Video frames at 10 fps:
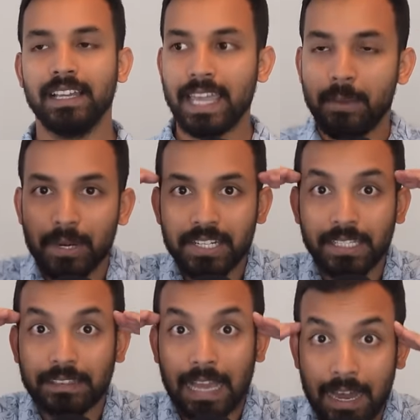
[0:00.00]
এবার সে
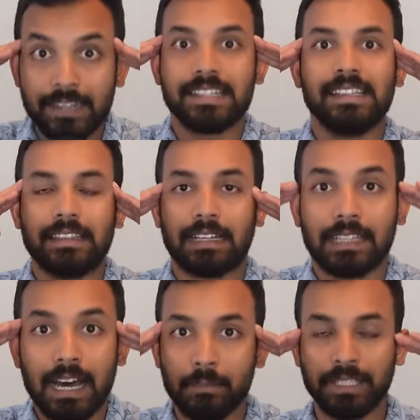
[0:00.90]
তার চিন্তা
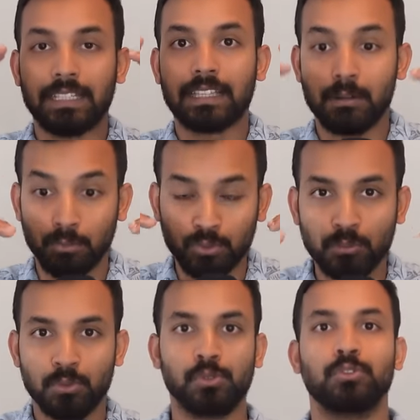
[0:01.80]
তার মেধা তার মনন
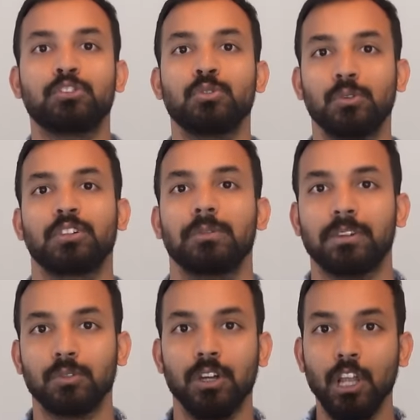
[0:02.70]
প্রয়োগ করতে শুরু করতে
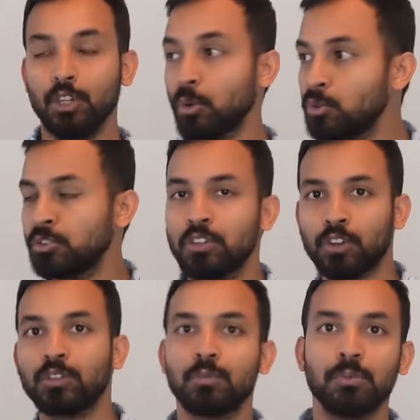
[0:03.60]
পারতো তখন যদি
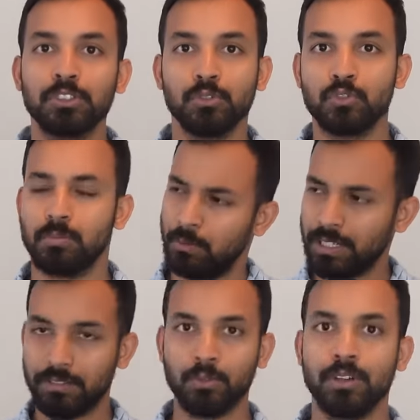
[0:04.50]
ডক্টর মোহাম্মদ ইউনুস বা হোয়াট
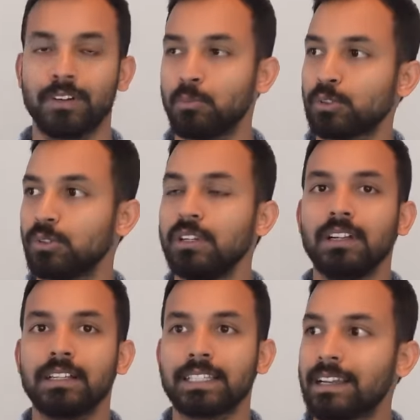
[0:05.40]
এভার হু এভার বলতো
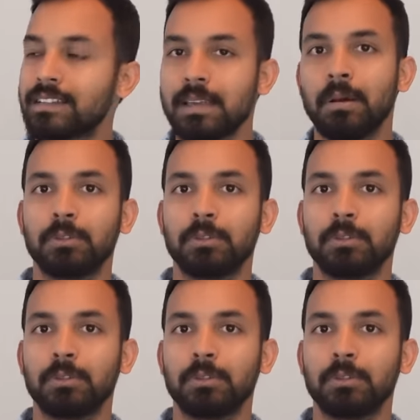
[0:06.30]
যে কাজটা এভাবে